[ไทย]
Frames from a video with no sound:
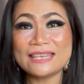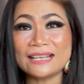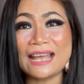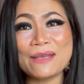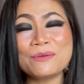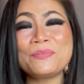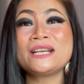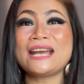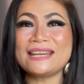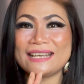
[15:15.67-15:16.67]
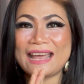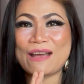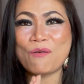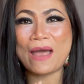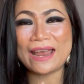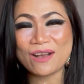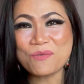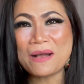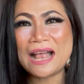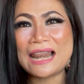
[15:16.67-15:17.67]
ยังไงเพื่อนๆนะคะแวะ
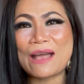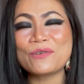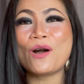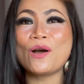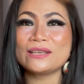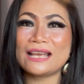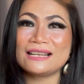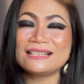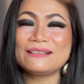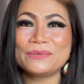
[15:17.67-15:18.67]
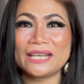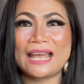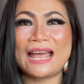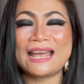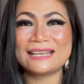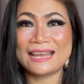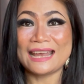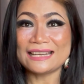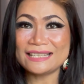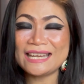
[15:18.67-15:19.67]
เข้ามาแล้วก็อย่าลืมนะคะ
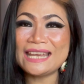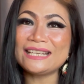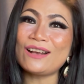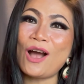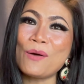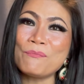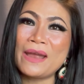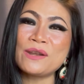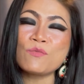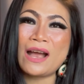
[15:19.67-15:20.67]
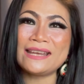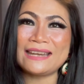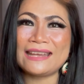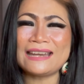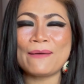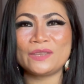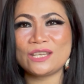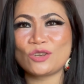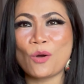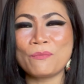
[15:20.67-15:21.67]
ทิ้งคอมเมนต์ไว้แนะนำ
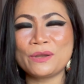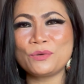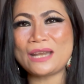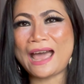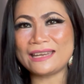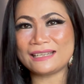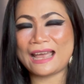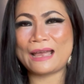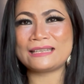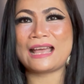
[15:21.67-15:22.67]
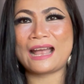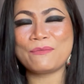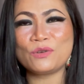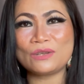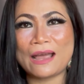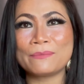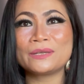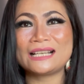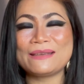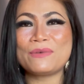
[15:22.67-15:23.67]
ติชมเมนูได้นะคะอยากให้เมนู
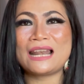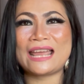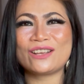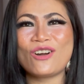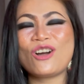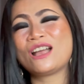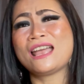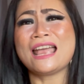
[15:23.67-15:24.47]
ทำคลิปอะไรก็